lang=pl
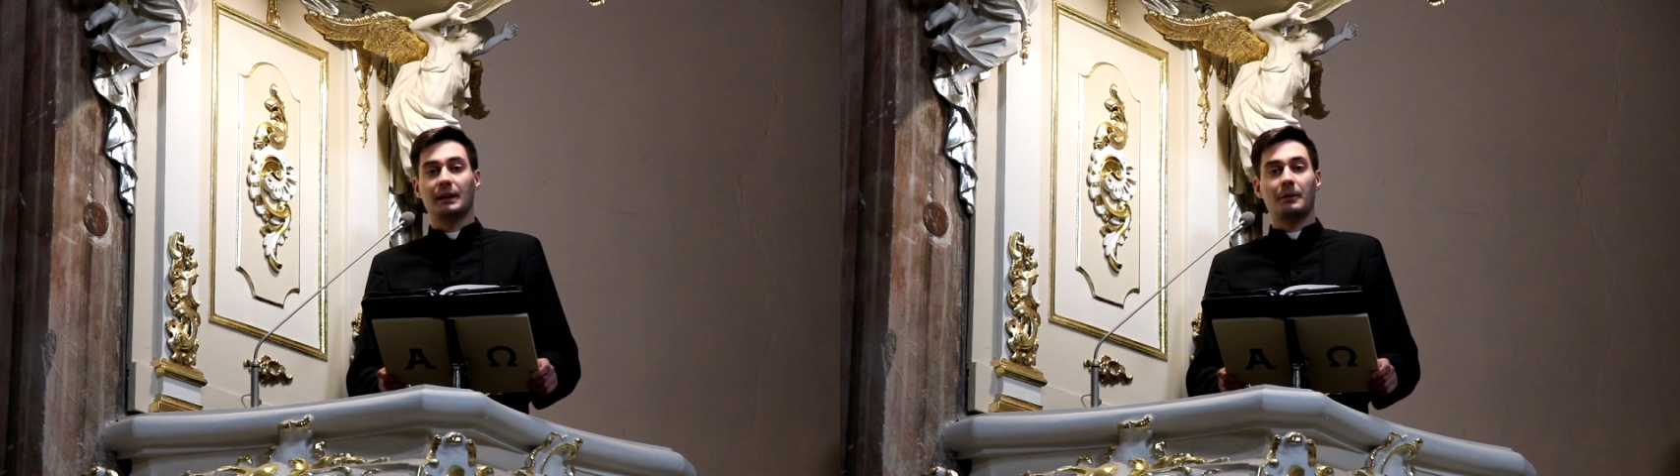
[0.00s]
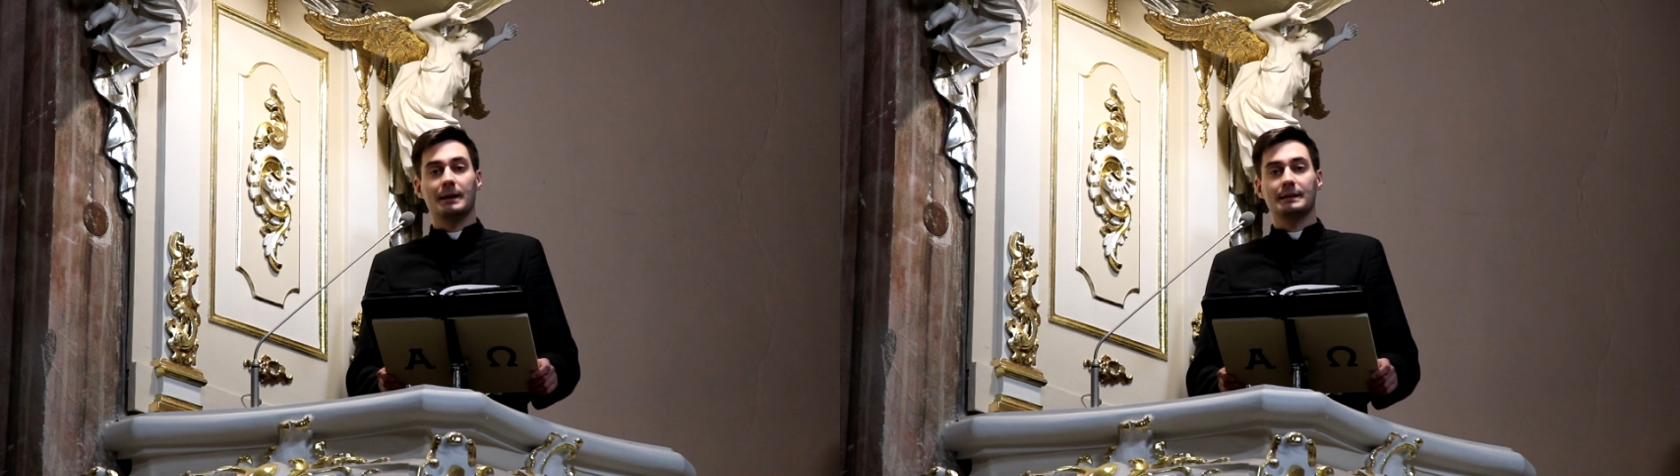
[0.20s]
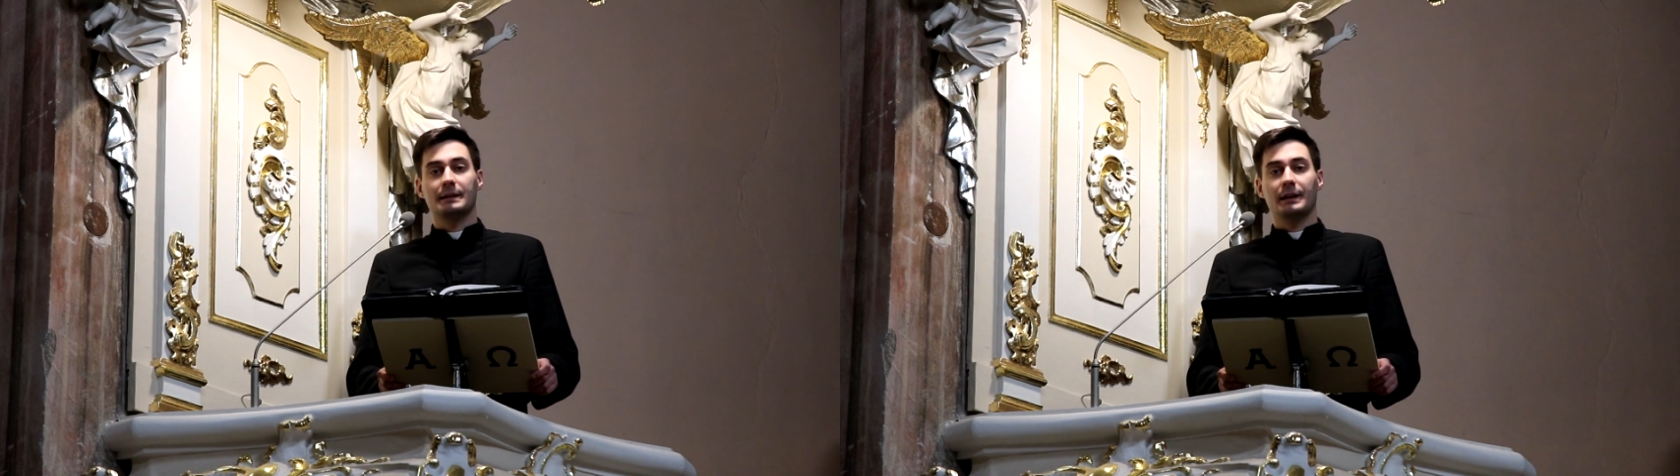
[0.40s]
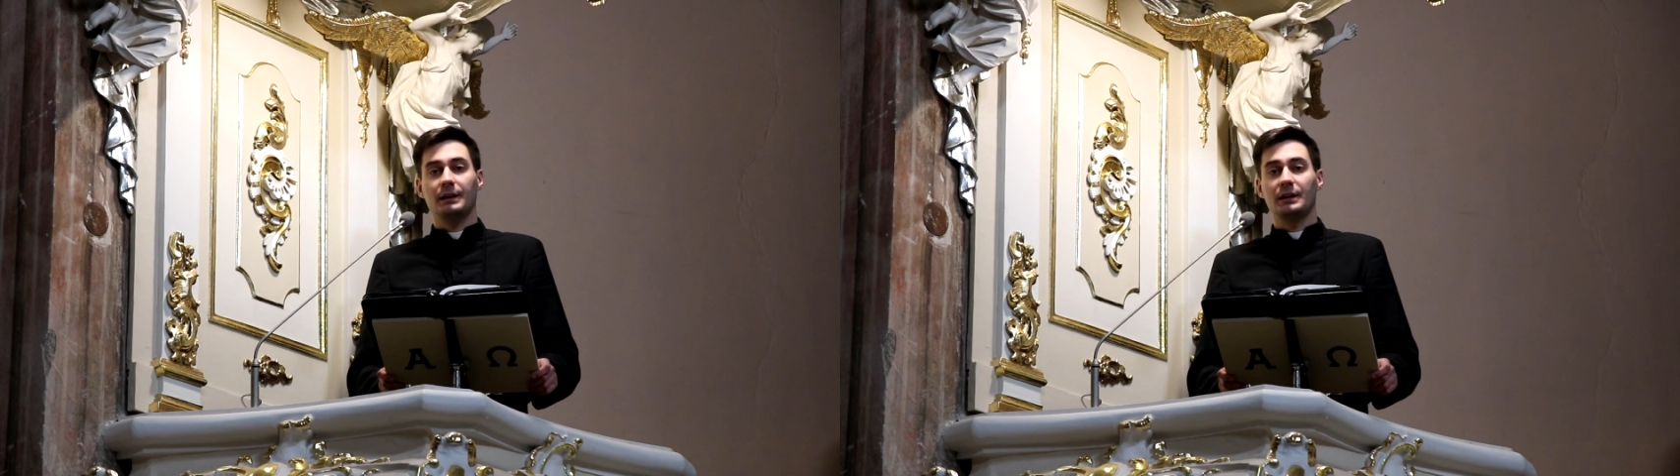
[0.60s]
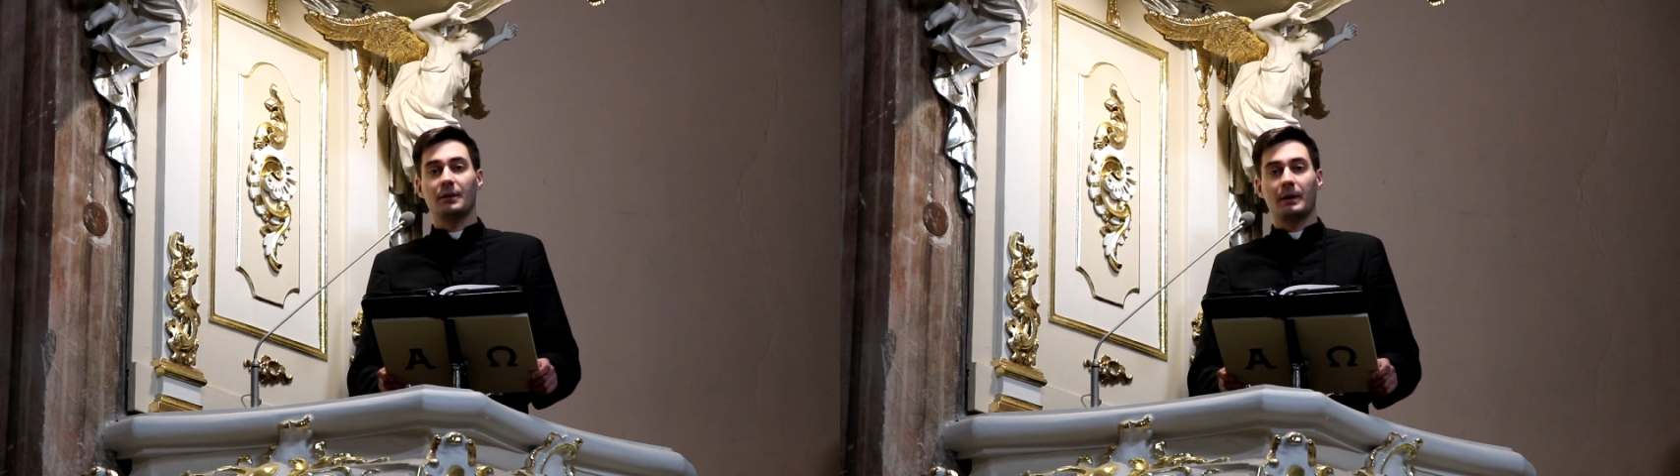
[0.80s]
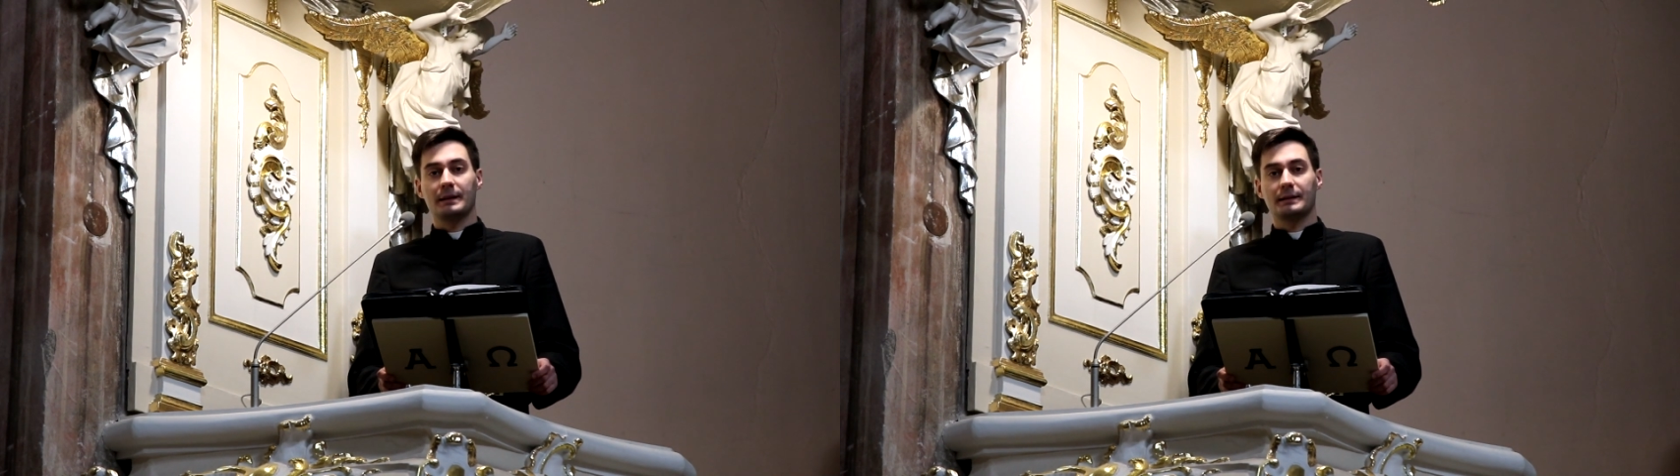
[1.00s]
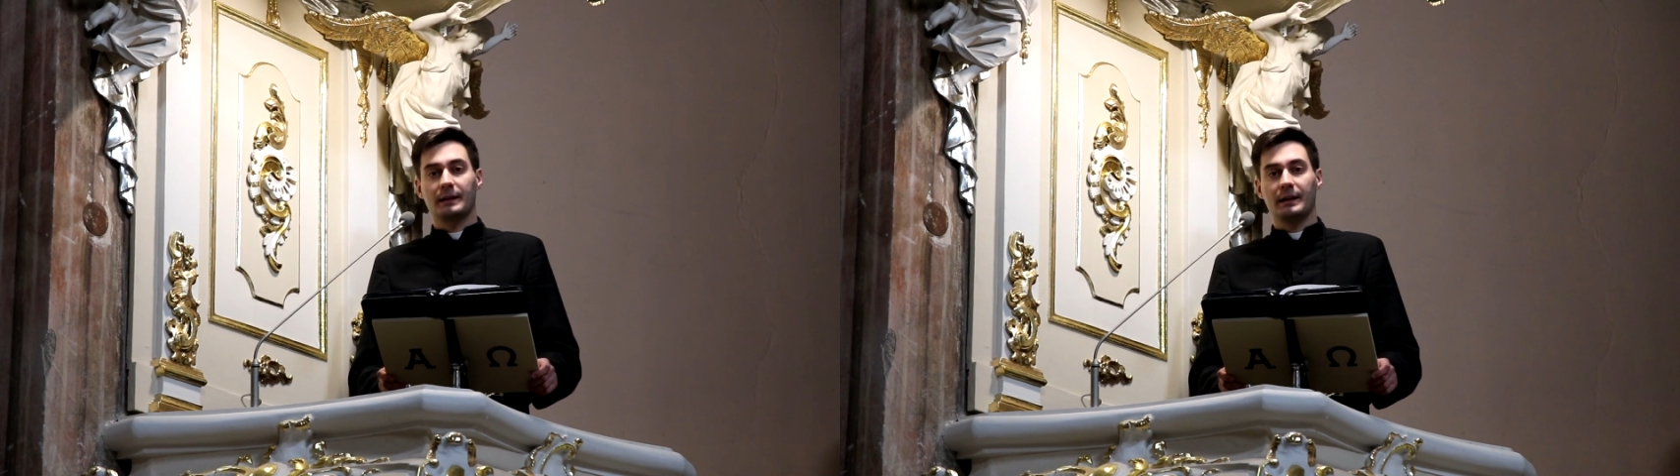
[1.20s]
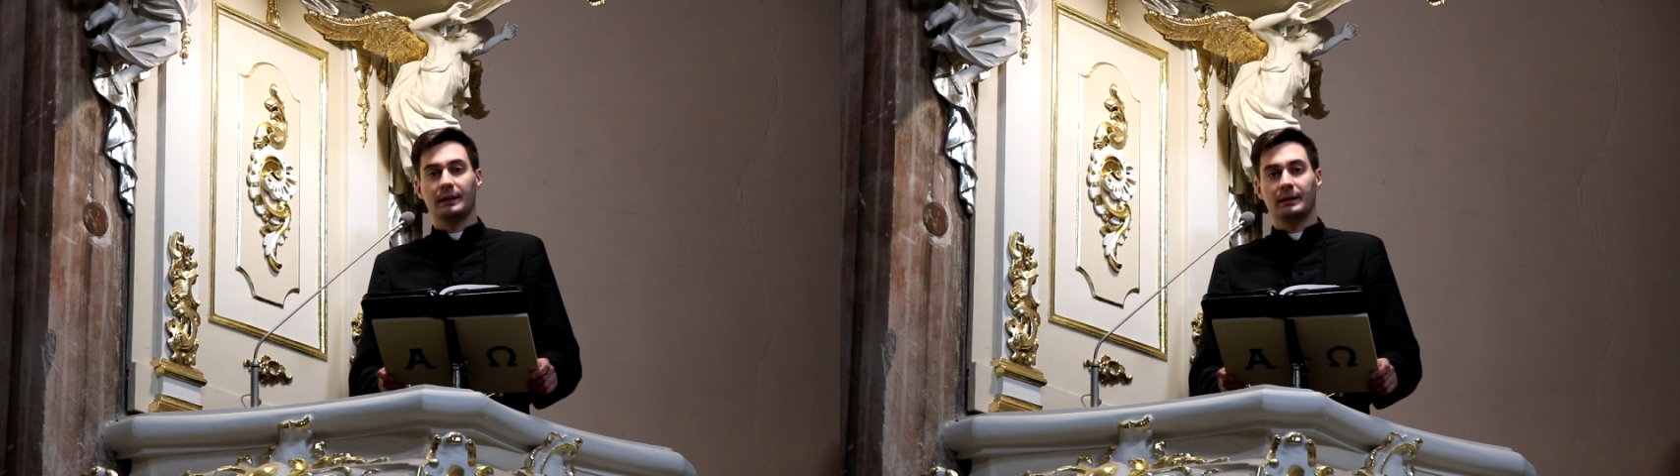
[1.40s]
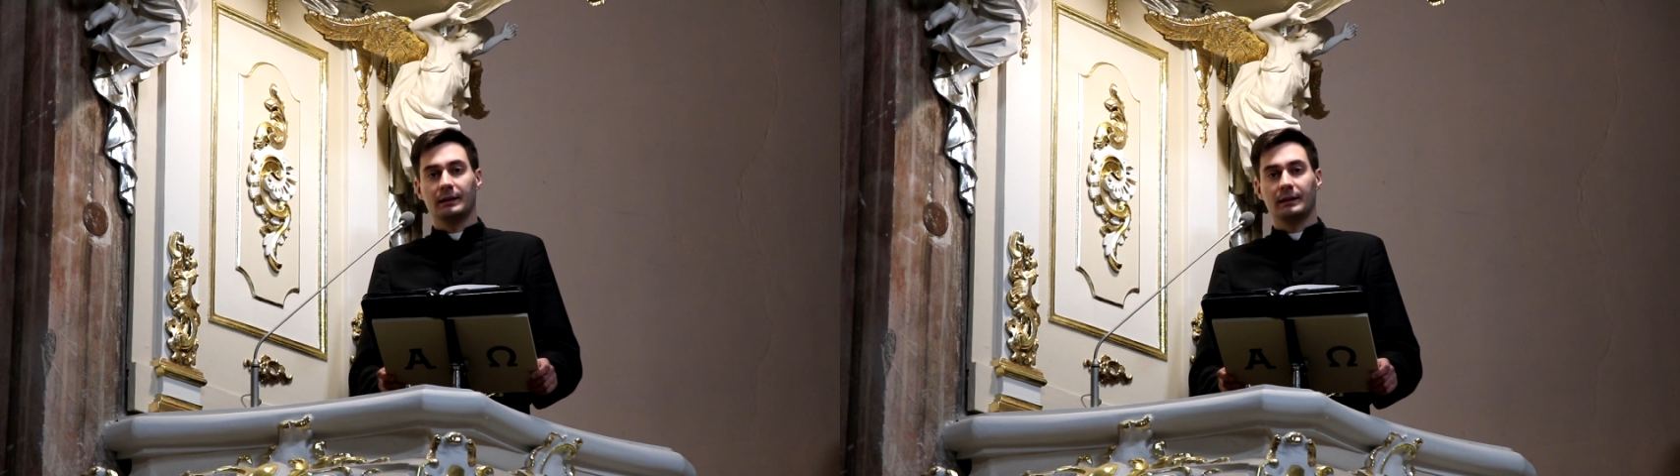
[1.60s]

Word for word: na łaskę i niełaskę